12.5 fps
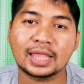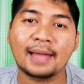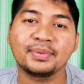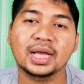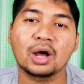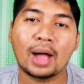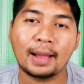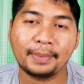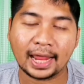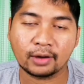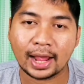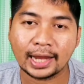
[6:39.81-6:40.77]
ตามที่เขาวาง
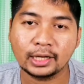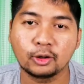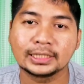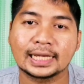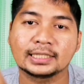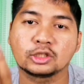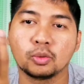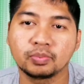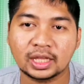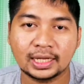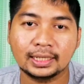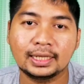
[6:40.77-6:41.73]
แผนไว้โดยจะโจ
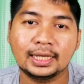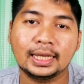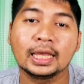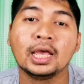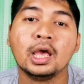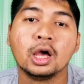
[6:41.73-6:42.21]
มตีที่